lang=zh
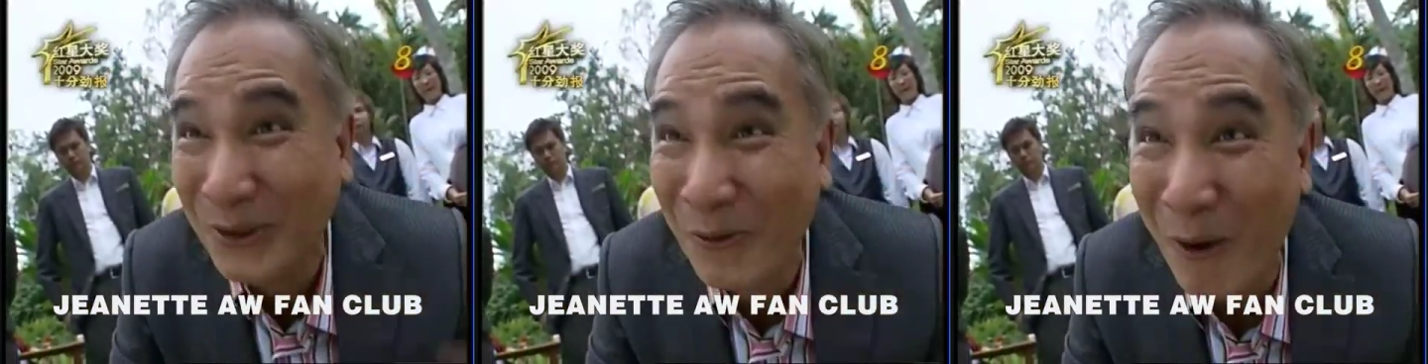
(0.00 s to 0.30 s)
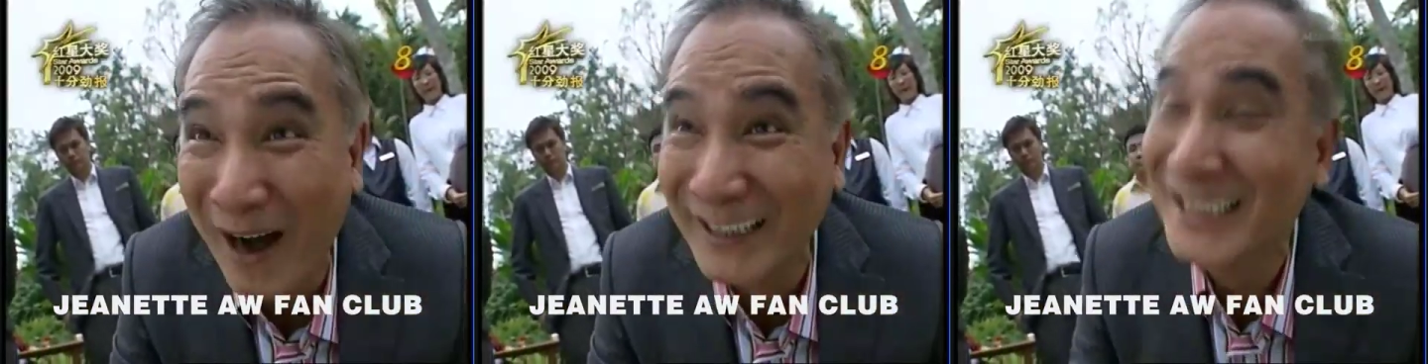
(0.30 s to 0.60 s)
我
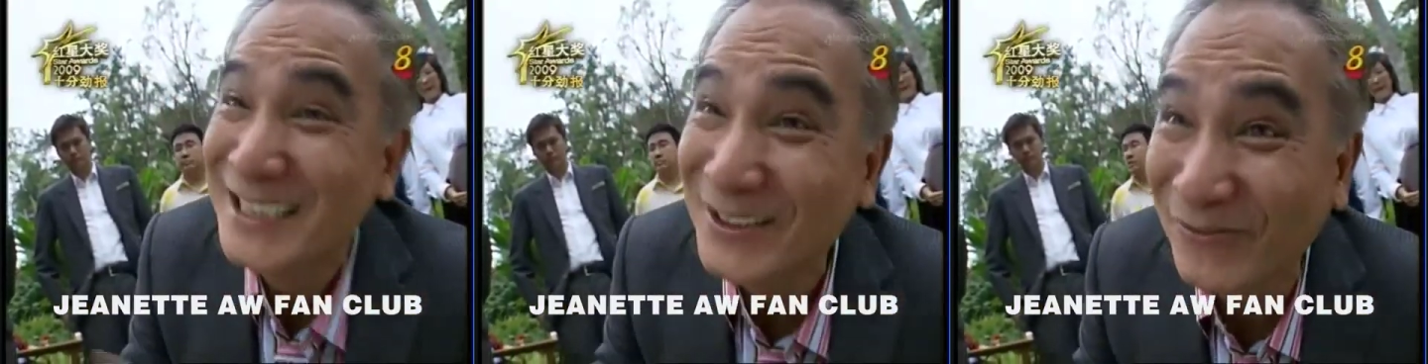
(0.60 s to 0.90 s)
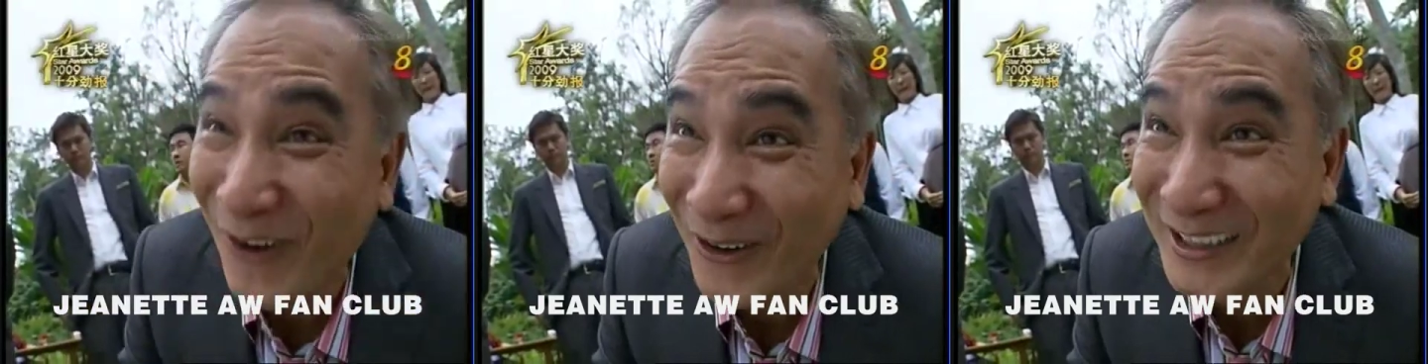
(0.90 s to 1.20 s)
都忘了你是
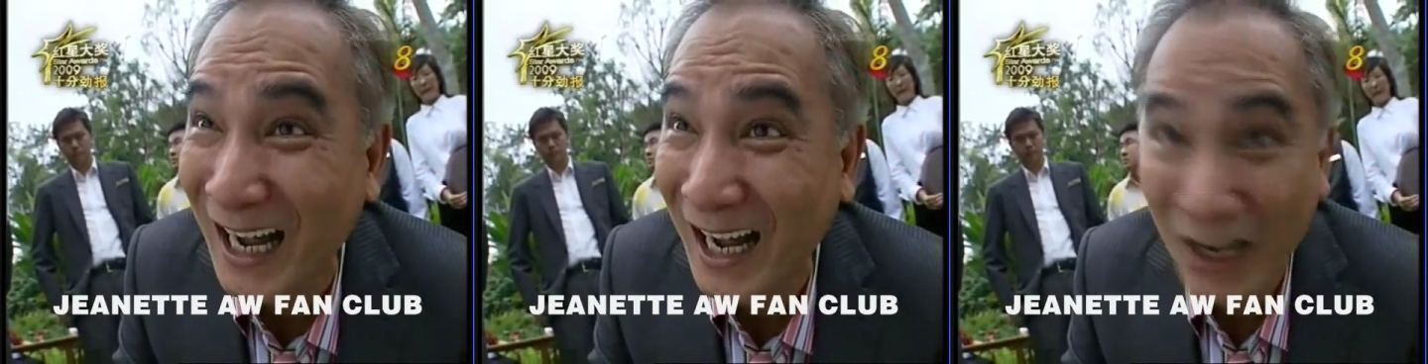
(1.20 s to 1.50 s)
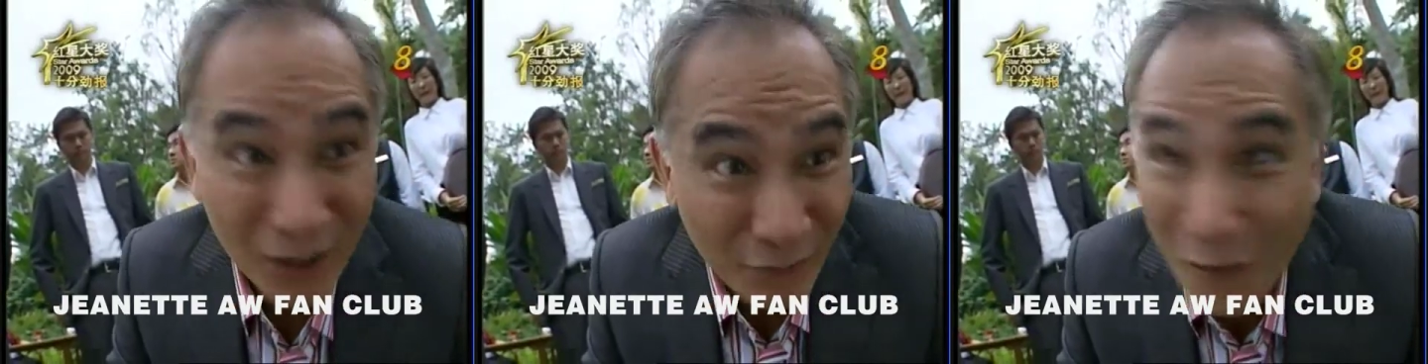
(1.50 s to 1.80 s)
疯了，
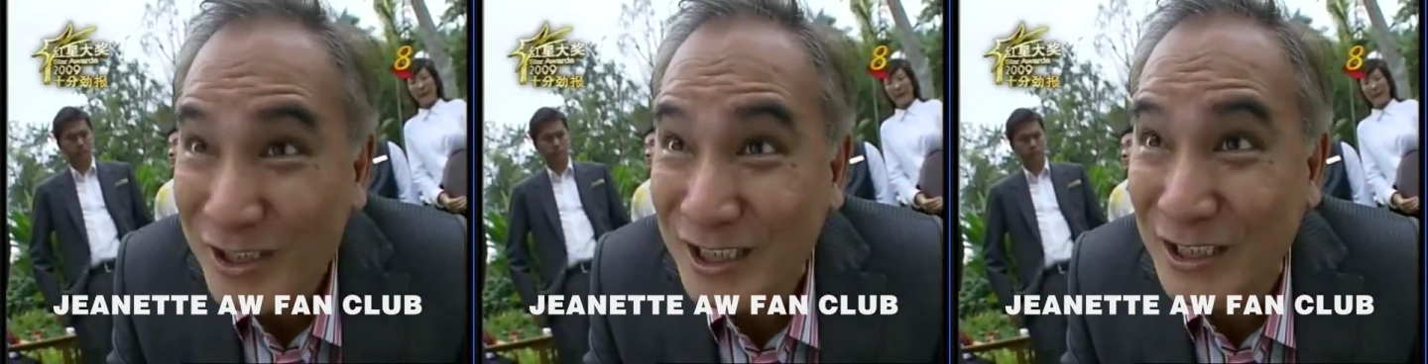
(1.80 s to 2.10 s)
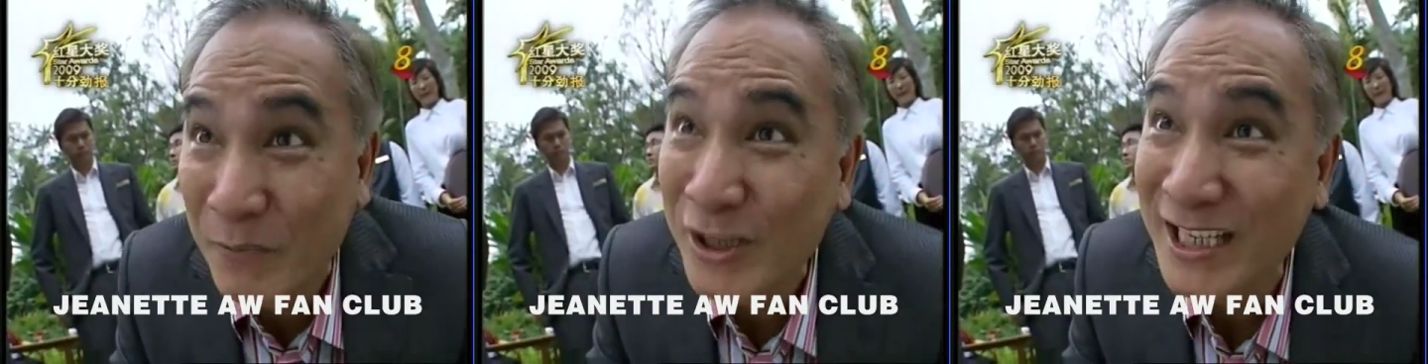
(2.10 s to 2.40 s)
疯子
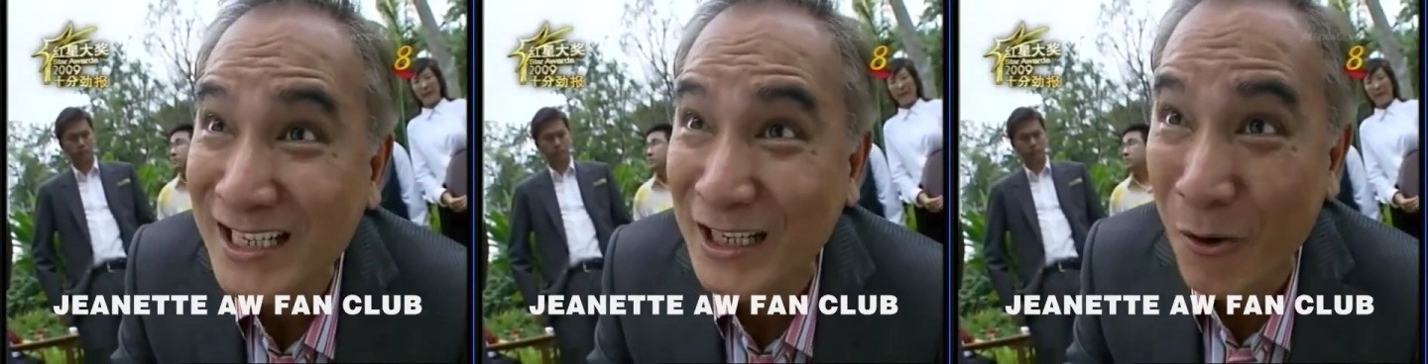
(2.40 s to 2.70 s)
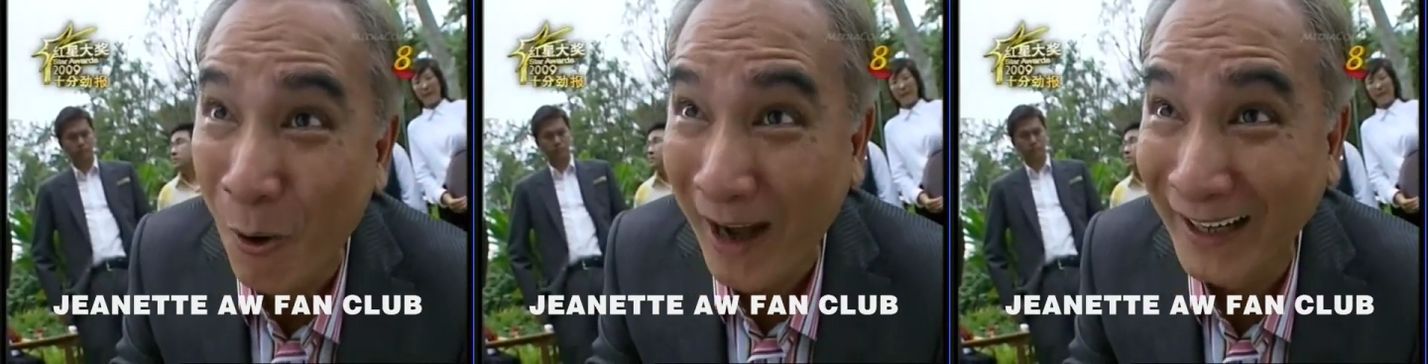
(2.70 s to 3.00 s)
怎么会听
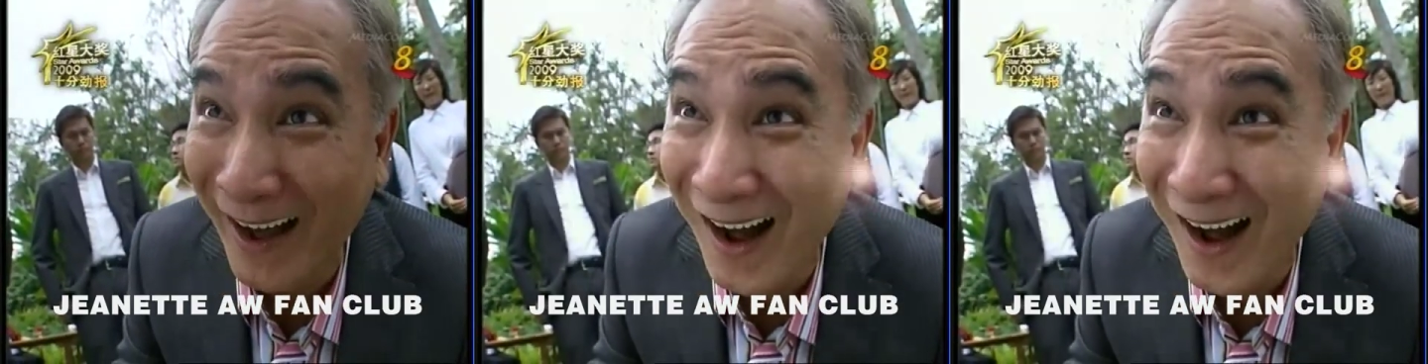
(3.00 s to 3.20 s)
人话的